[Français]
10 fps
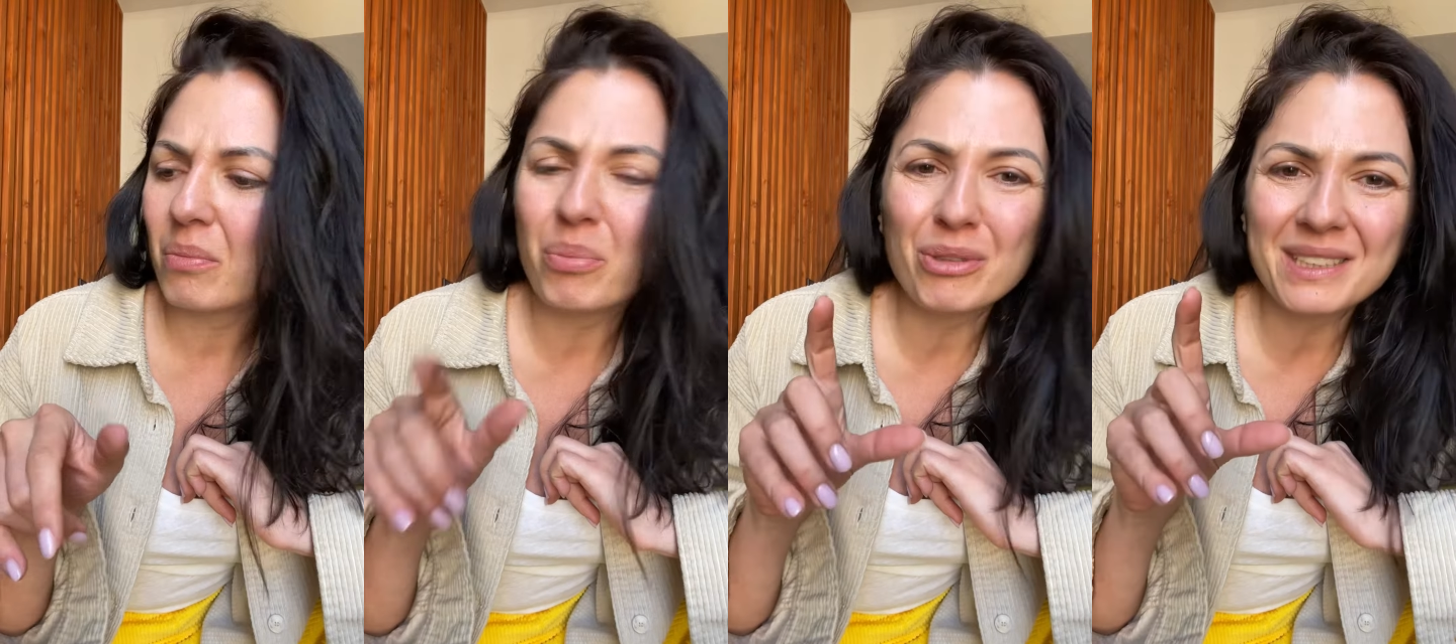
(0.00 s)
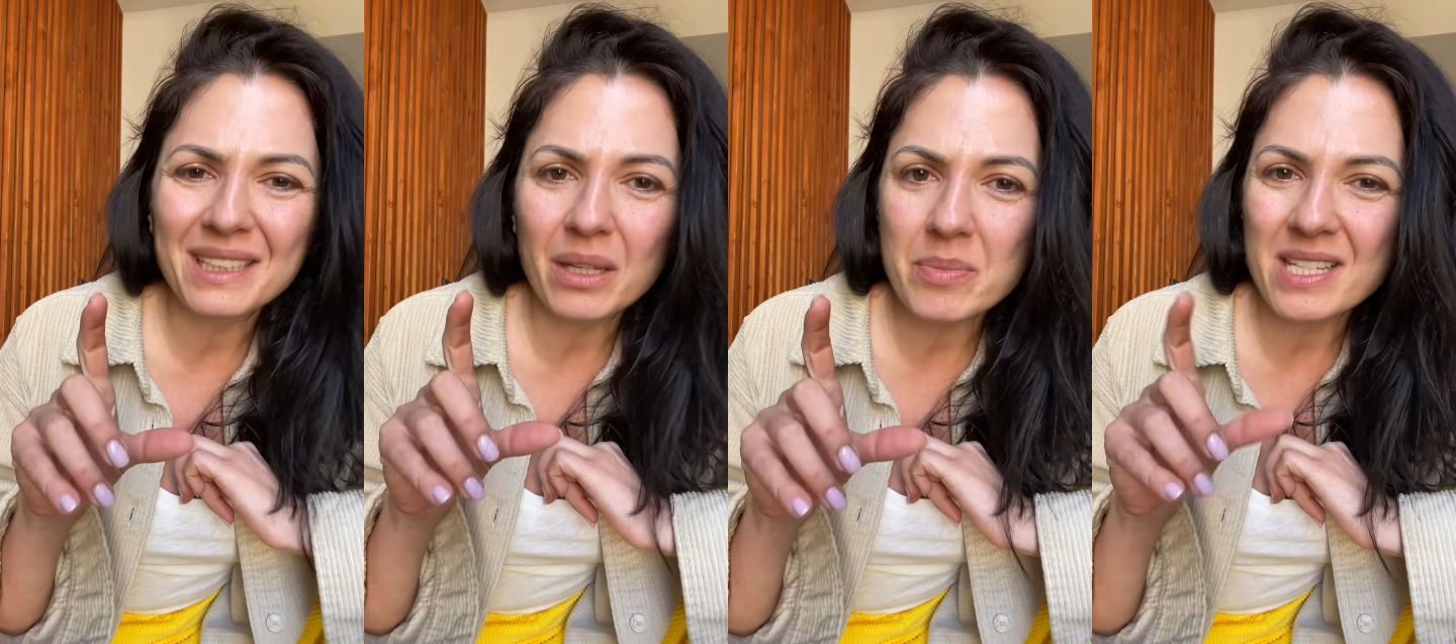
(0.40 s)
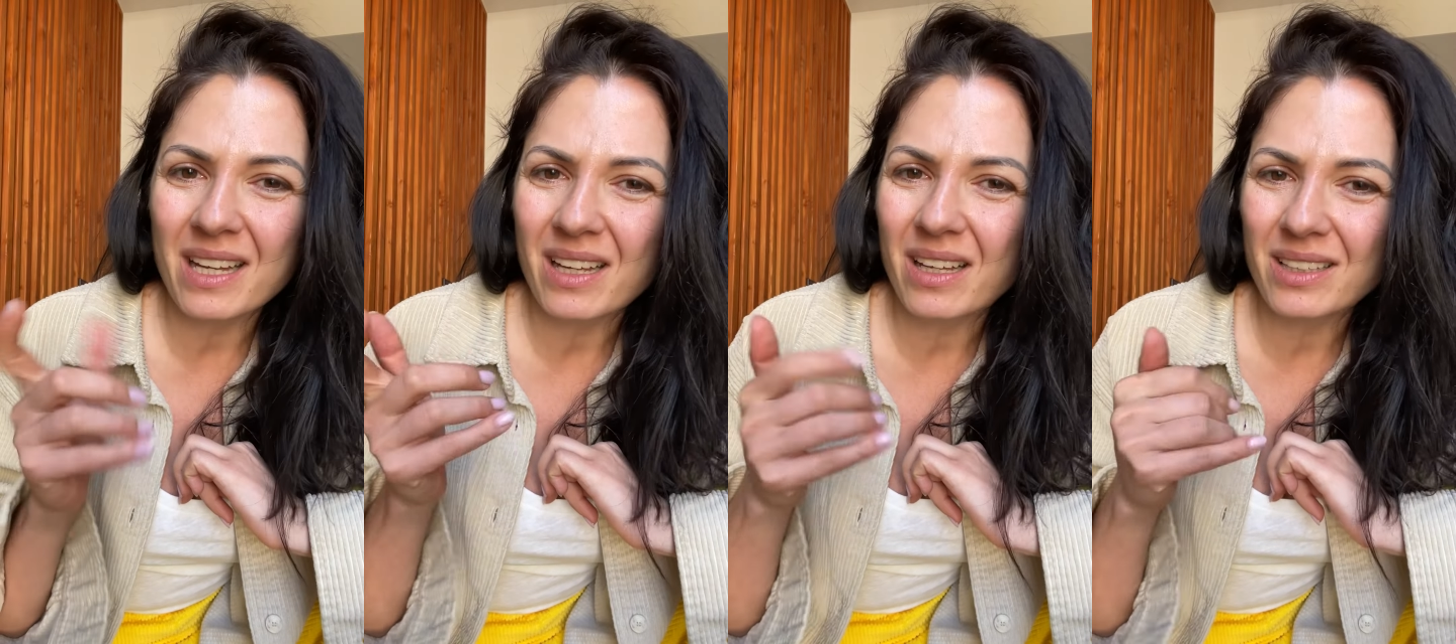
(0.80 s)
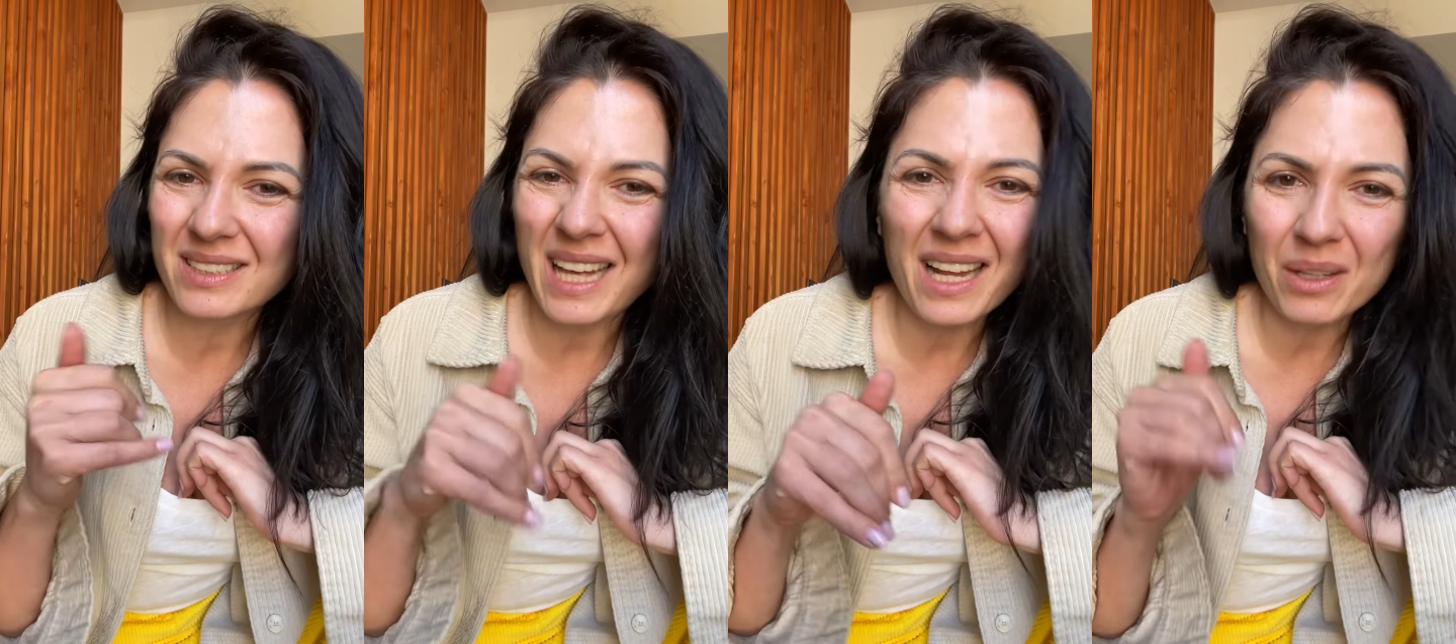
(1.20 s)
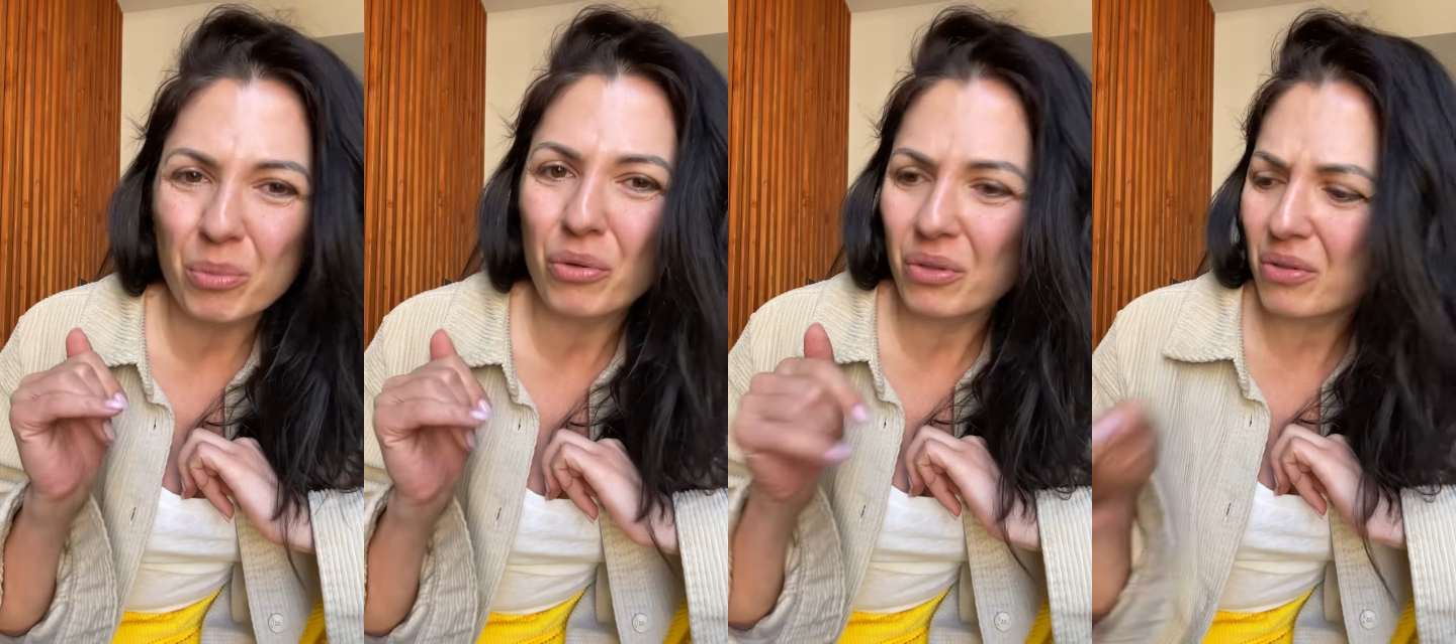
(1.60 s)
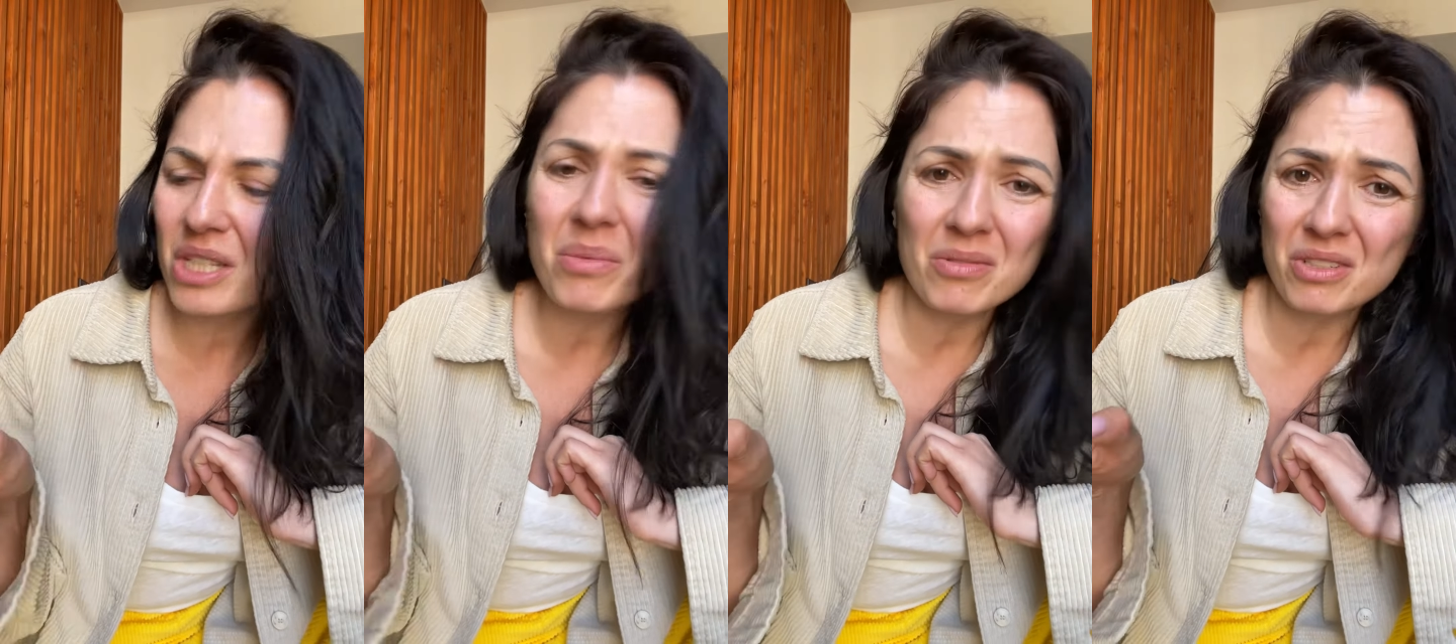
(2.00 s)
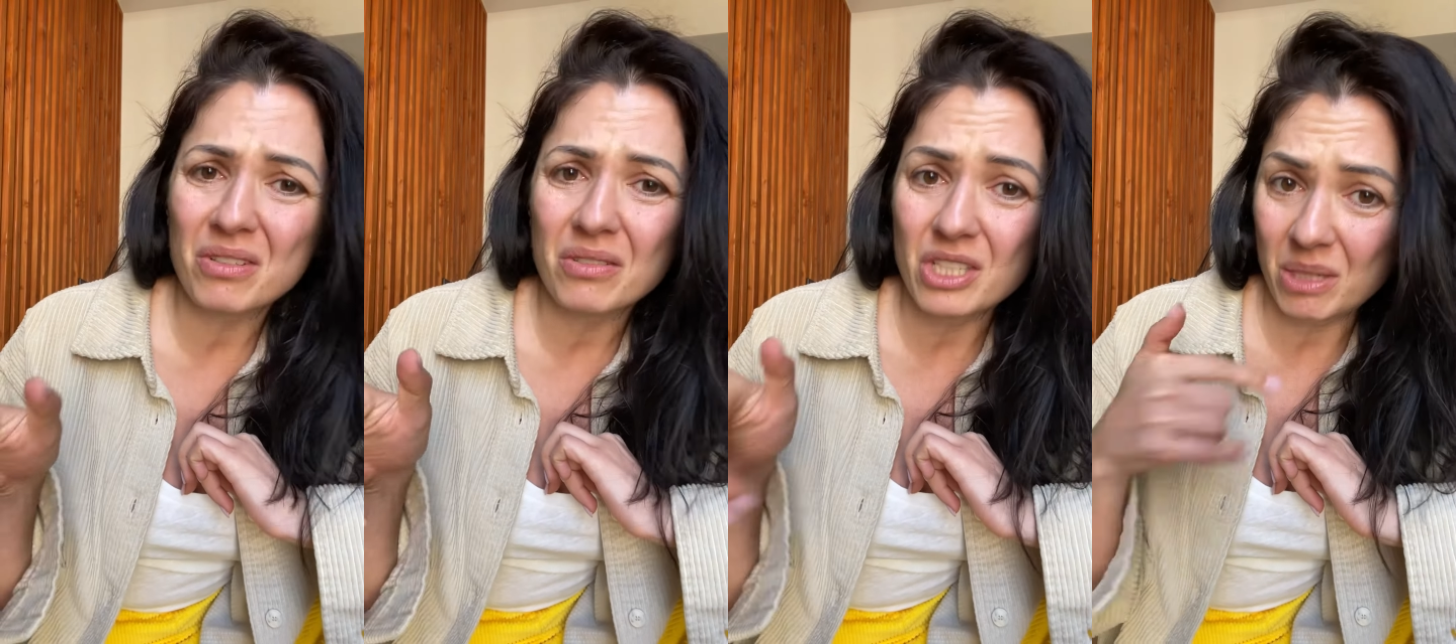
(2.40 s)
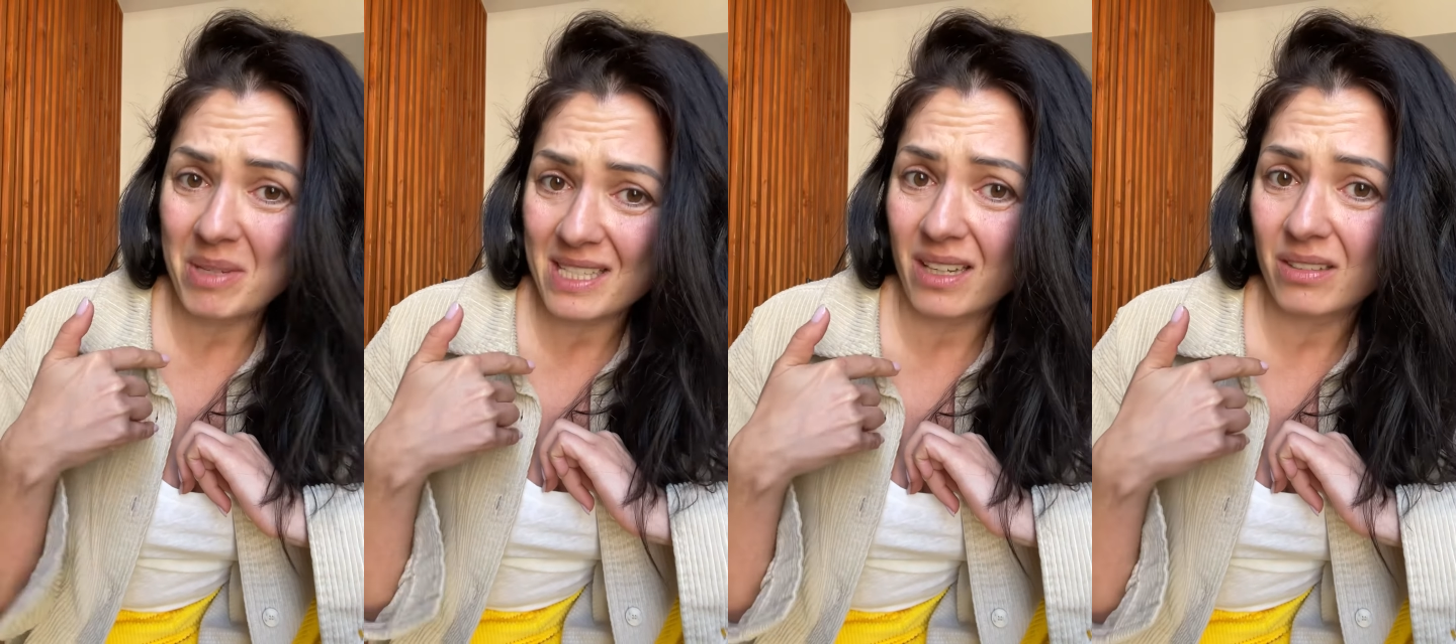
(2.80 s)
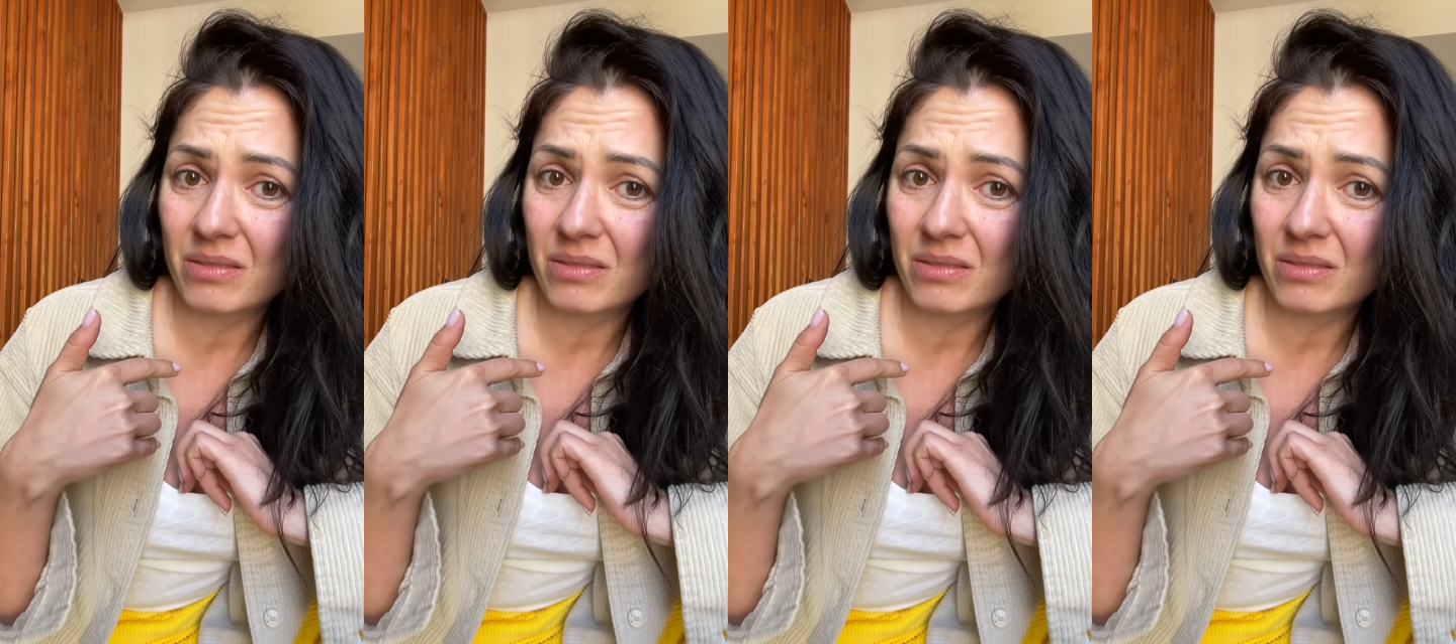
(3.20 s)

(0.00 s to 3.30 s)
petits comme ça, sales et brouillons. J'aimais ça.